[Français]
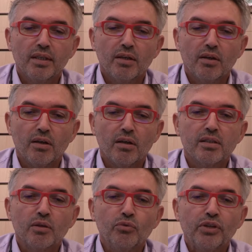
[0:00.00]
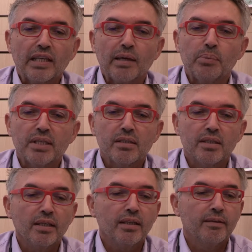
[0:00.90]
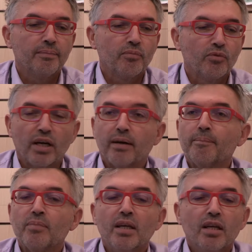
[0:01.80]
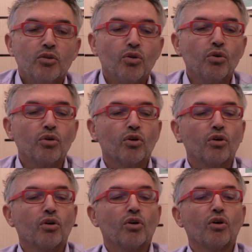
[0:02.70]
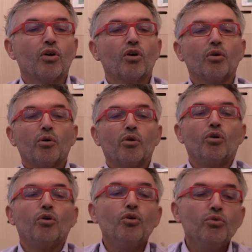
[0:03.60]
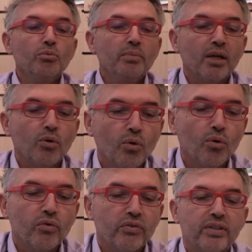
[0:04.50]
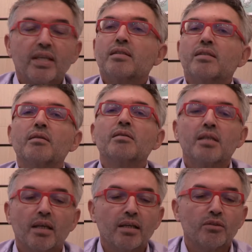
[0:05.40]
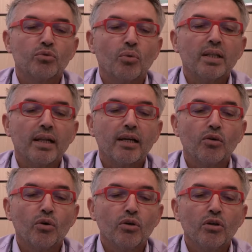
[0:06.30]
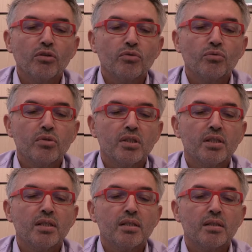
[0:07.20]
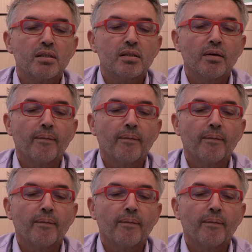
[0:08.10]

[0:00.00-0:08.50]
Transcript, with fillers: ça nous fait très plaisir. Voilà. Donc le numéro 753 de la Glorieuse du 6